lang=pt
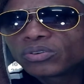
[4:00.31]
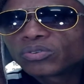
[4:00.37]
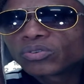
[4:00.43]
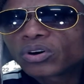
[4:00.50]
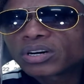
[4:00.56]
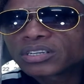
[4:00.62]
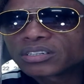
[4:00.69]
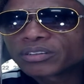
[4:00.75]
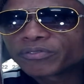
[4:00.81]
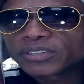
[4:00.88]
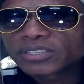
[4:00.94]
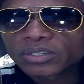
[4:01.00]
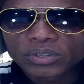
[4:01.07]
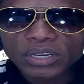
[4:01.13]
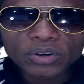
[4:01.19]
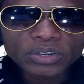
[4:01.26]
não gosto de
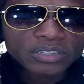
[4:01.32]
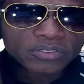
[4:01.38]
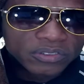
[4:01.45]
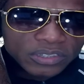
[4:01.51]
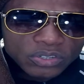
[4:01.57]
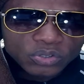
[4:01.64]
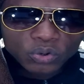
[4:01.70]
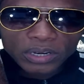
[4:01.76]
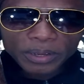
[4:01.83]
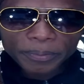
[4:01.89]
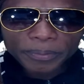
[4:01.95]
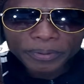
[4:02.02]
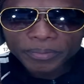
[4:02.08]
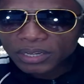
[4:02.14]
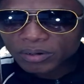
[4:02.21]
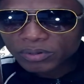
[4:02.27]
fazer o negócio vir escolher
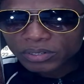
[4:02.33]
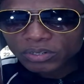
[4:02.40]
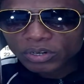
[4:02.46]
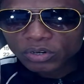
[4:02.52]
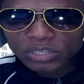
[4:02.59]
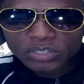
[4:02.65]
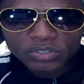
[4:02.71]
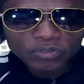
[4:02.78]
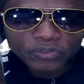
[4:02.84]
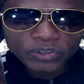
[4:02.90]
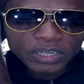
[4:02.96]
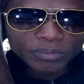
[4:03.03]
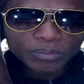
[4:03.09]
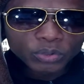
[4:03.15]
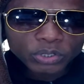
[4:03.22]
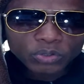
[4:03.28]
primeiro, porque o negócio não
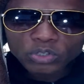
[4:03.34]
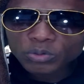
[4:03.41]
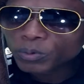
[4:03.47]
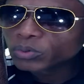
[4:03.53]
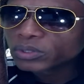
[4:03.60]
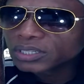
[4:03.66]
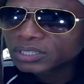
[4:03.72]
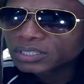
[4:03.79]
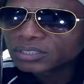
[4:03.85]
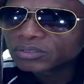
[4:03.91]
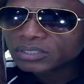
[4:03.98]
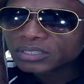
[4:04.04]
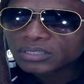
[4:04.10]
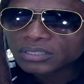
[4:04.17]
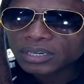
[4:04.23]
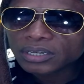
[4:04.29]
fica muito espontâneo,
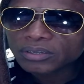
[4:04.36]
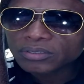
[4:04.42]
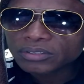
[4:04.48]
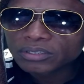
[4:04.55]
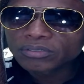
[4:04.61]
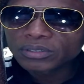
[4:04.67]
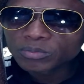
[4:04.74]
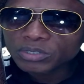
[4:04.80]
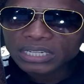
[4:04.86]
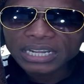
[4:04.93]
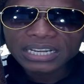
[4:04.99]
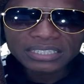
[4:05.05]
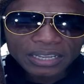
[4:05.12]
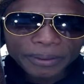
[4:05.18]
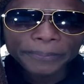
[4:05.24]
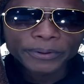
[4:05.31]
tá certo? Então vamos lá,
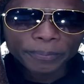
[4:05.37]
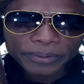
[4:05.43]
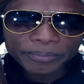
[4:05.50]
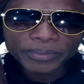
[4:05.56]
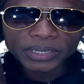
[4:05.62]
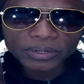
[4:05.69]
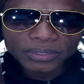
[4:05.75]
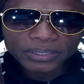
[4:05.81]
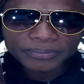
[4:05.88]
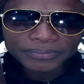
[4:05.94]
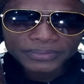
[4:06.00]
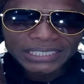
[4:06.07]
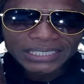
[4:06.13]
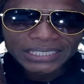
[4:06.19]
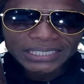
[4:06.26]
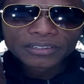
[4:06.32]
sempre o primeiro, né?
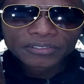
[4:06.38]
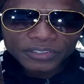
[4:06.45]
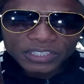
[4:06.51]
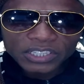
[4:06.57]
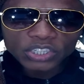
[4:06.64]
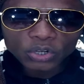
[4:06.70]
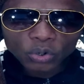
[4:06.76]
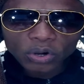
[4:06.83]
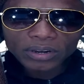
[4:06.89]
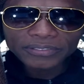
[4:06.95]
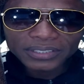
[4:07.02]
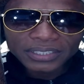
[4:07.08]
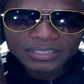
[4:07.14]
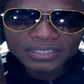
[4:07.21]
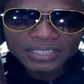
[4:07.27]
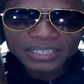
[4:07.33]
29
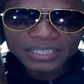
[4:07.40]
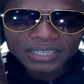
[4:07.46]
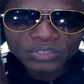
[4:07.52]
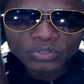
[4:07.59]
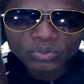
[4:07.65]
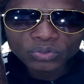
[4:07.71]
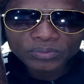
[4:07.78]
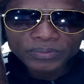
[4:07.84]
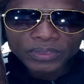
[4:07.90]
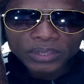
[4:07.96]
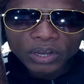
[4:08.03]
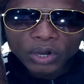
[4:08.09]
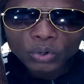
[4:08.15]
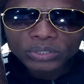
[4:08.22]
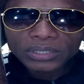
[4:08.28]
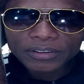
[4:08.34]
antes de Cristo.
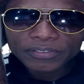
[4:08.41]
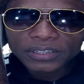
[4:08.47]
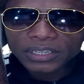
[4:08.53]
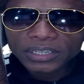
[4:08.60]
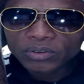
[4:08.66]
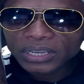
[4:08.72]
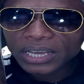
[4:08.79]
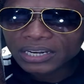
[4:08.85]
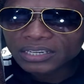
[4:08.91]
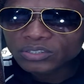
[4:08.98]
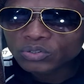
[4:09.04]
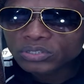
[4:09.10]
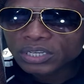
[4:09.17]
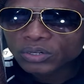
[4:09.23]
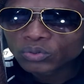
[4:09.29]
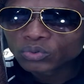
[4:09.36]
Otaviano realiza o
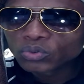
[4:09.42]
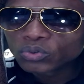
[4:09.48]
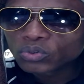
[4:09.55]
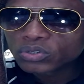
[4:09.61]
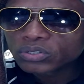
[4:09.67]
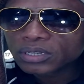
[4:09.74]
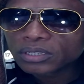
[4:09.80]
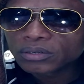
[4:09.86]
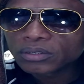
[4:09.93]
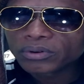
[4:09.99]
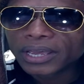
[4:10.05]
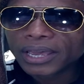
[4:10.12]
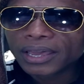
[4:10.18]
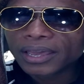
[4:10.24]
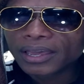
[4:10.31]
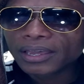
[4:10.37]
segundo dos três.
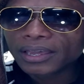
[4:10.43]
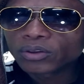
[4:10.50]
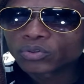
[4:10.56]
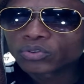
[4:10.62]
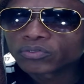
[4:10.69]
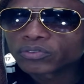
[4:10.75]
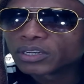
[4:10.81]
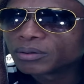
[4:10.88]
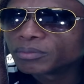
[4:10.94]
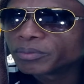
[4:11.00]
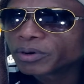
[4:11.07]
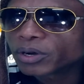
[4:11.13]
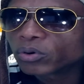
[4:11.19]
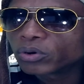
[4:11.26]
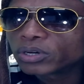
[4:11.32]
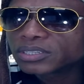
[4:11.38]
Ué, eu tô vendo a mesma
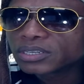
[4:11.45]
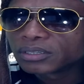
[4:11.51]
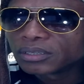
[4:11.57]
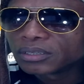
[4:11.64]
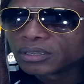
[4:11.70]
coisa?